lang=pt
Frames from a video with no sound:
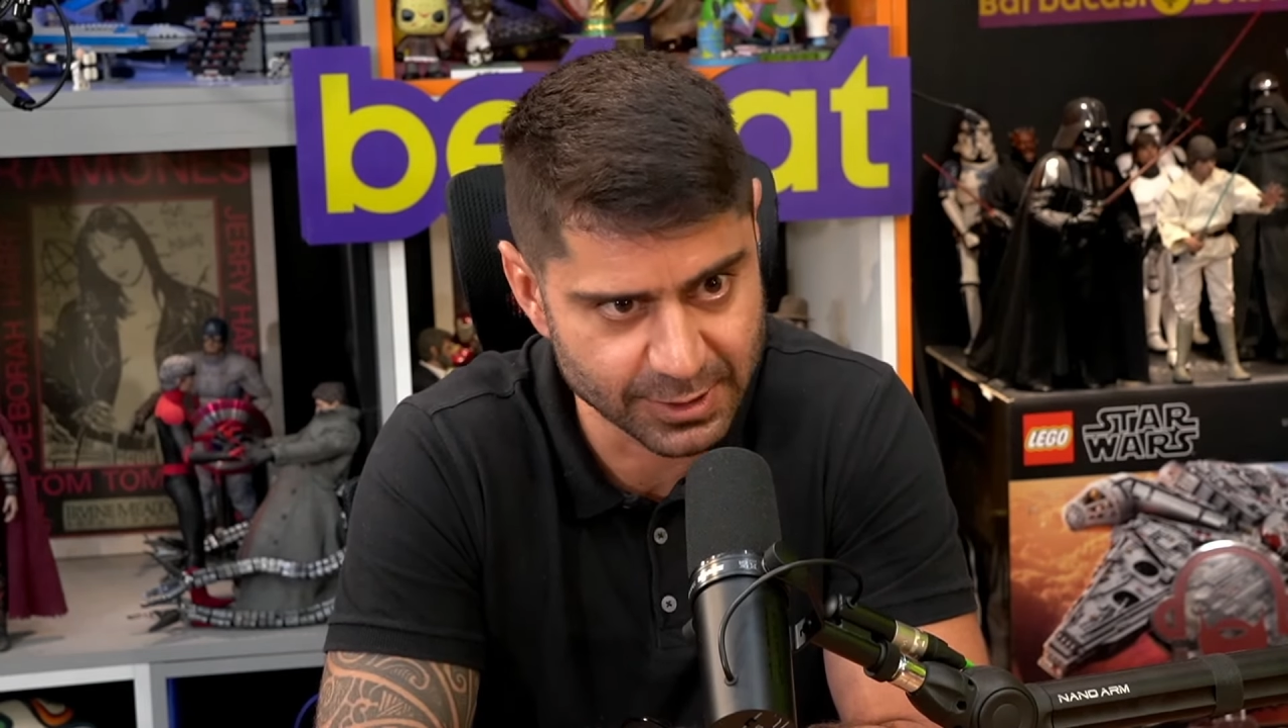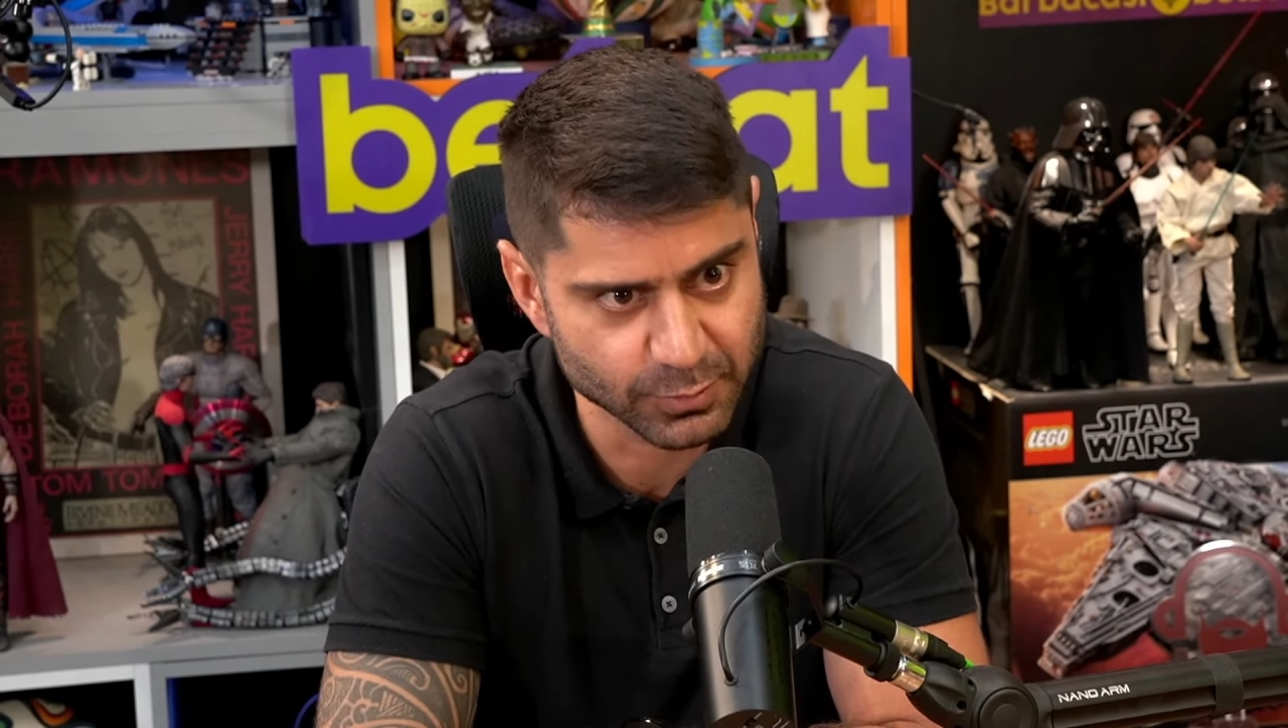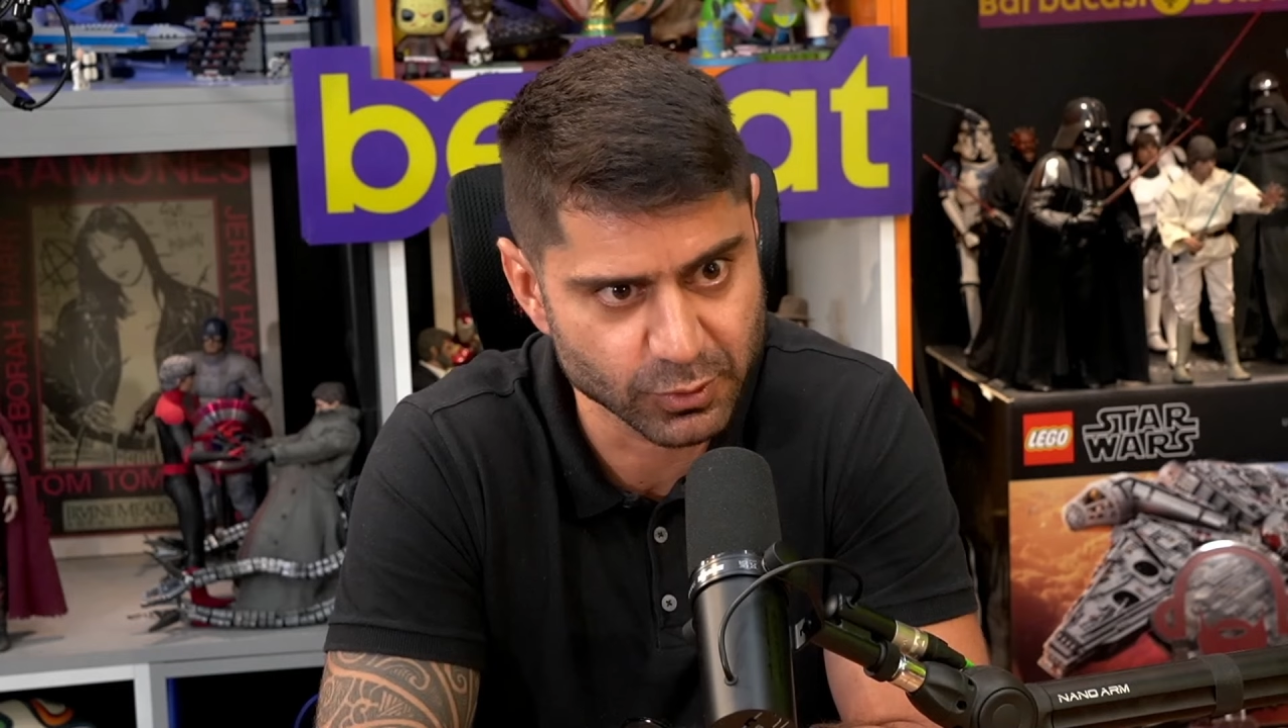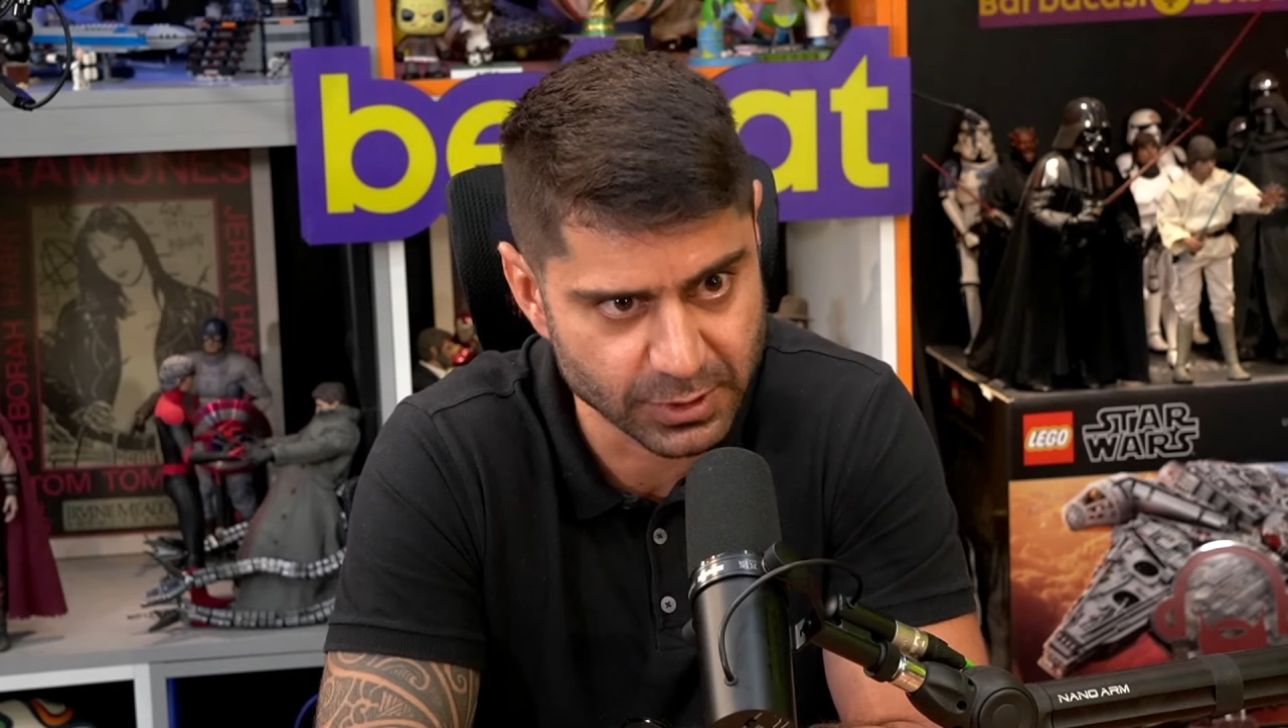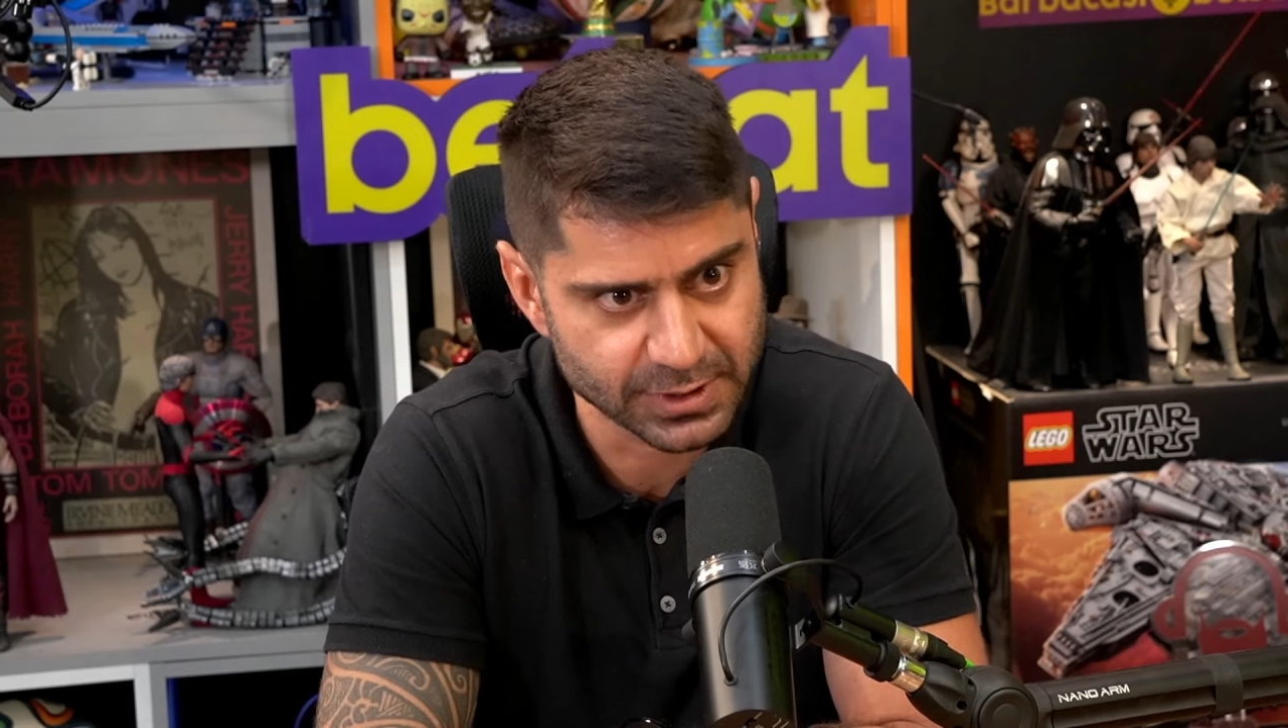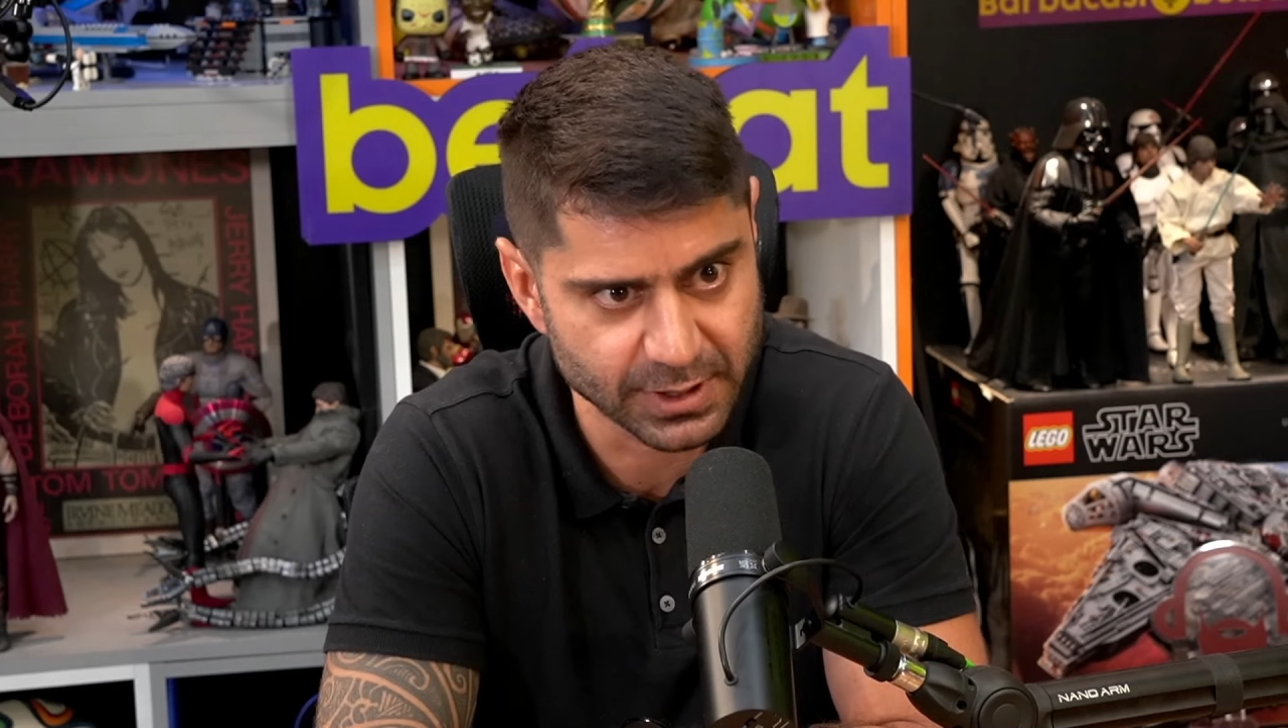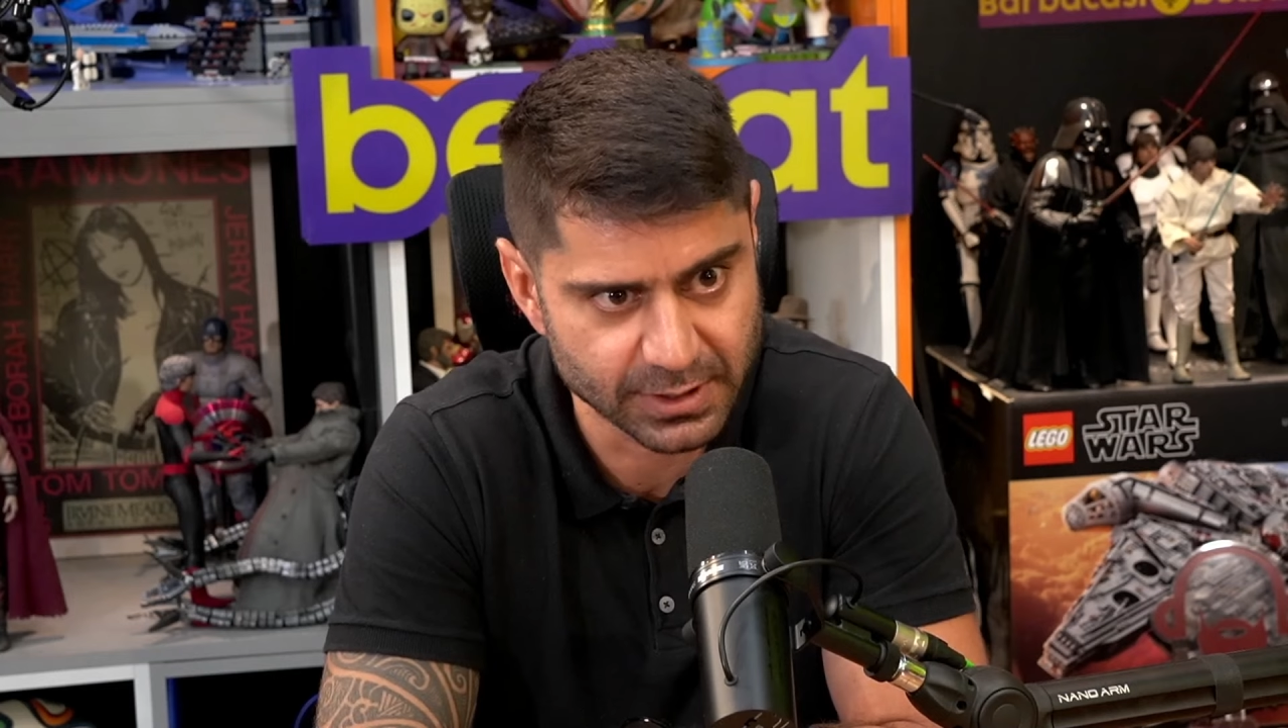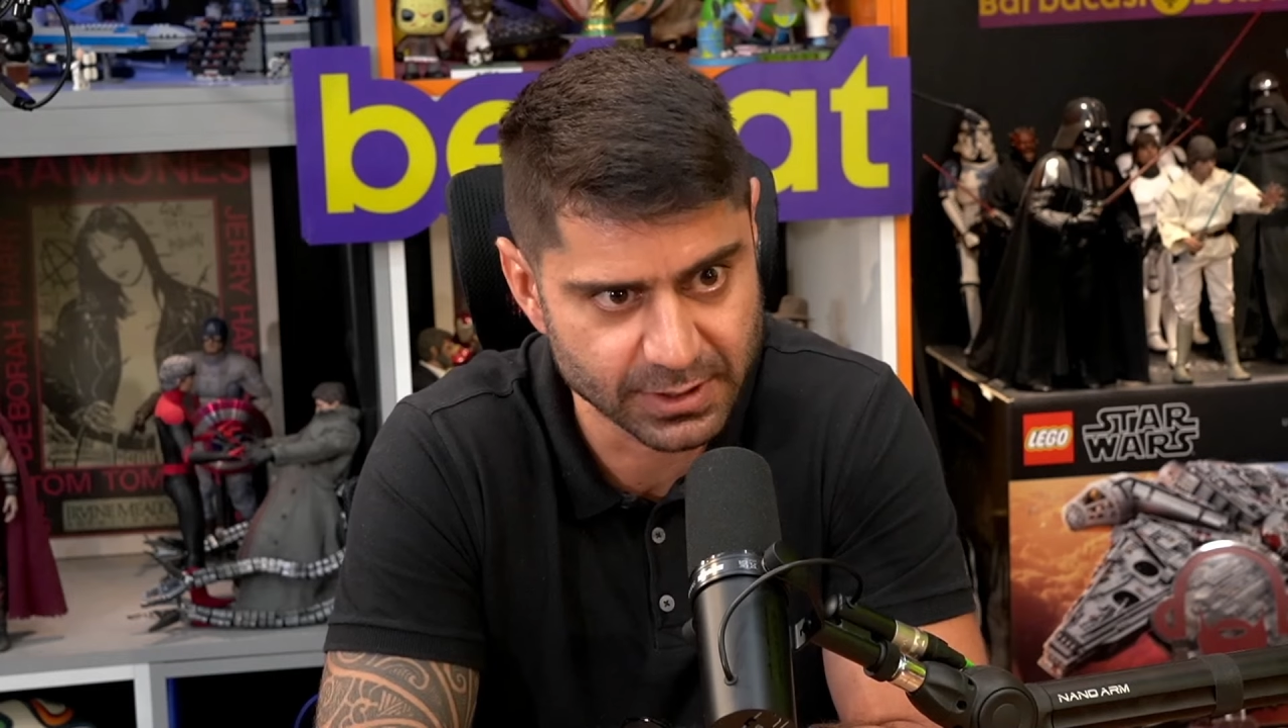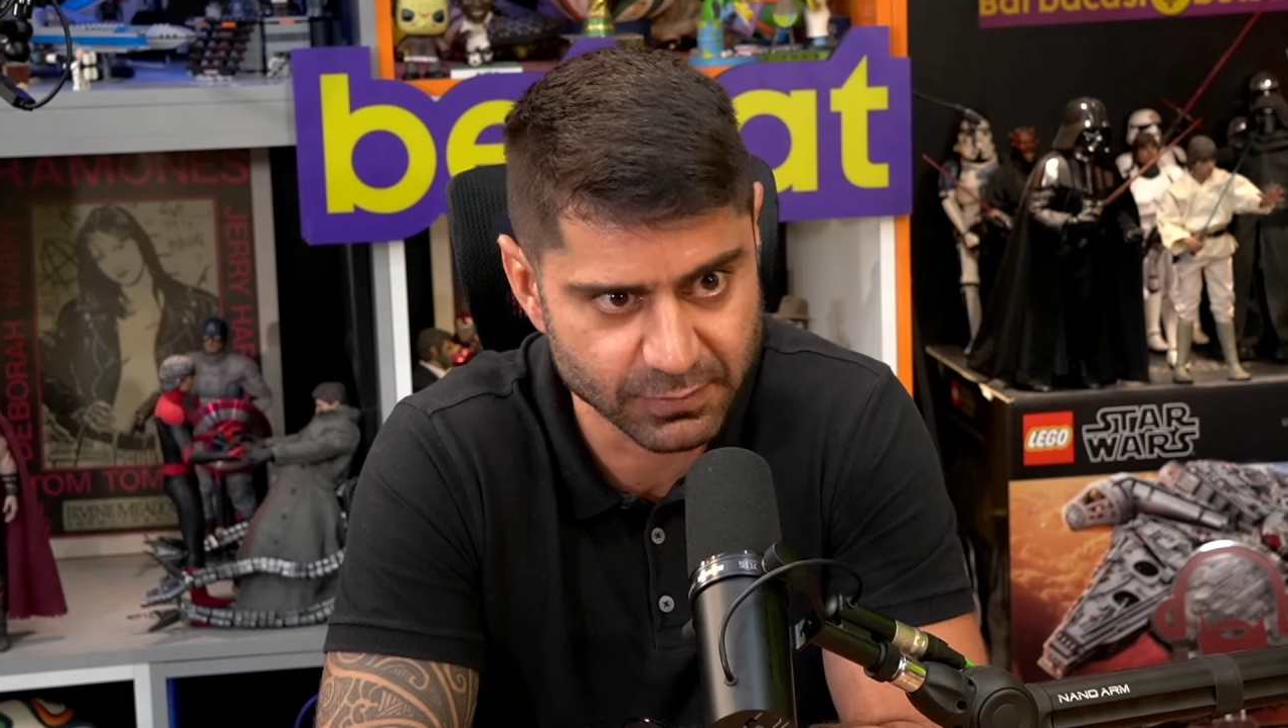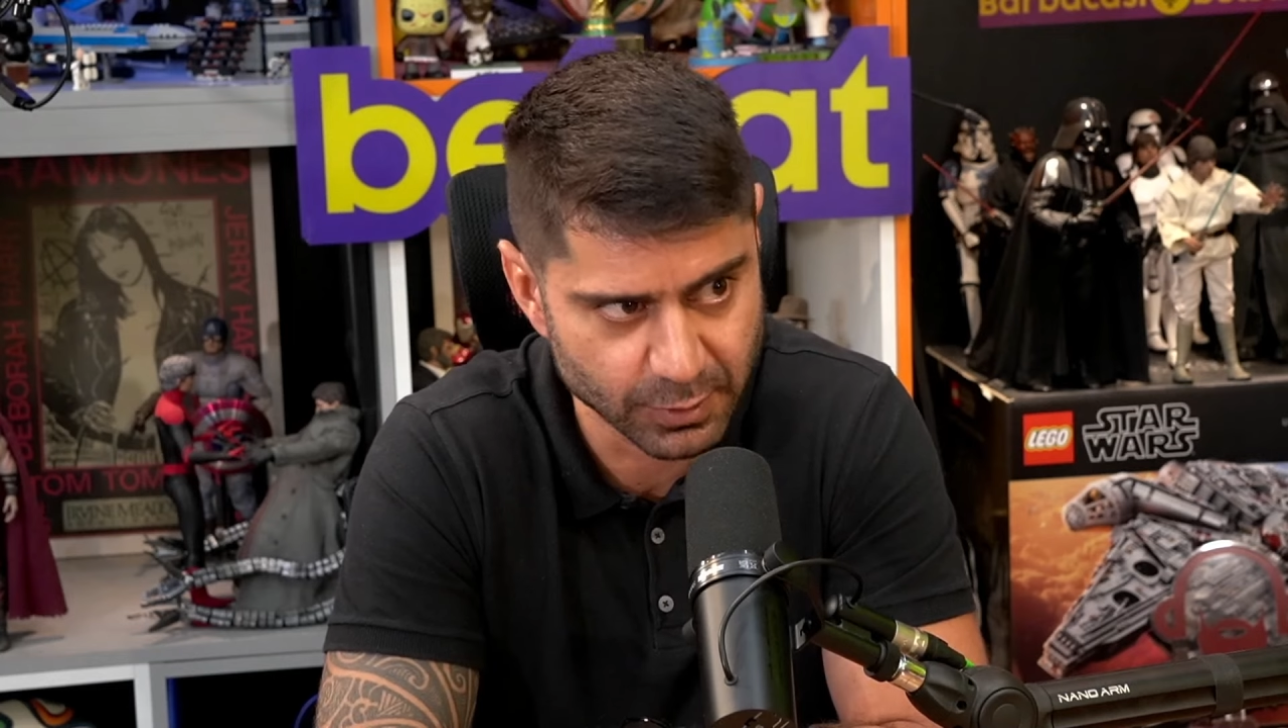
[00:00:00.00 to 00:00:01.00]
absoluta
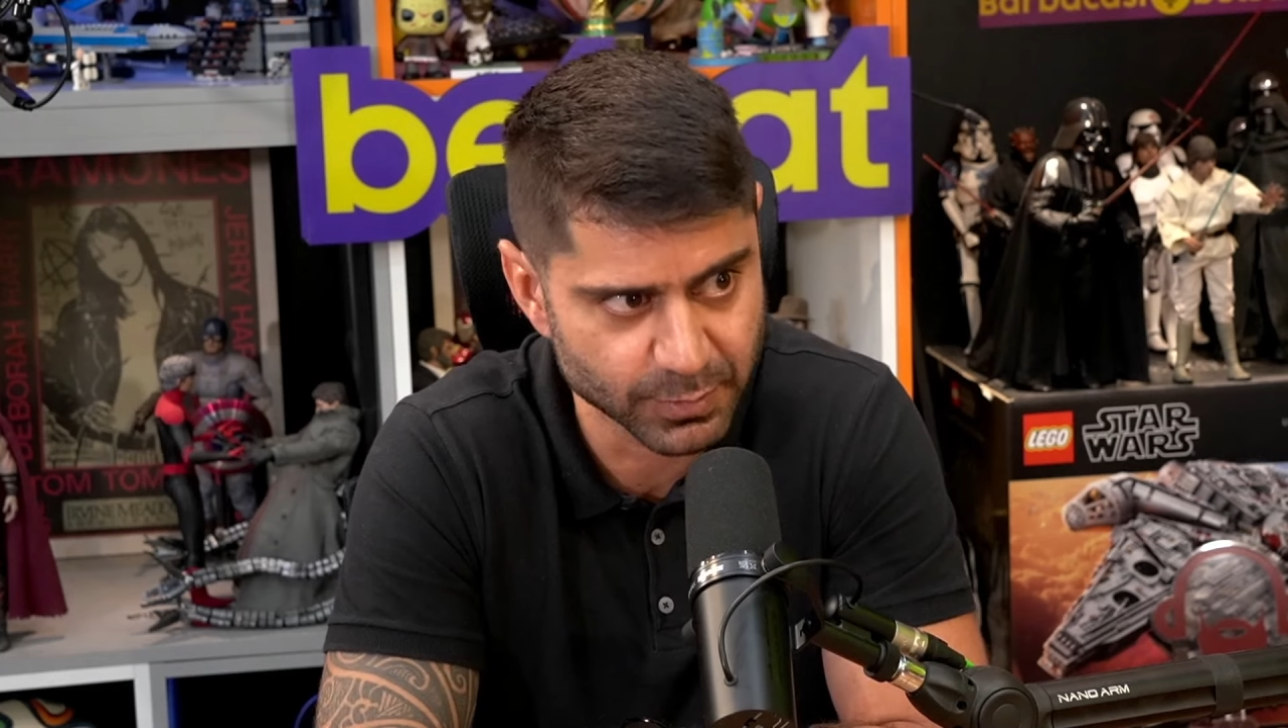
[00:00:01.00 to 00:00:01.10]
certeza que foi uma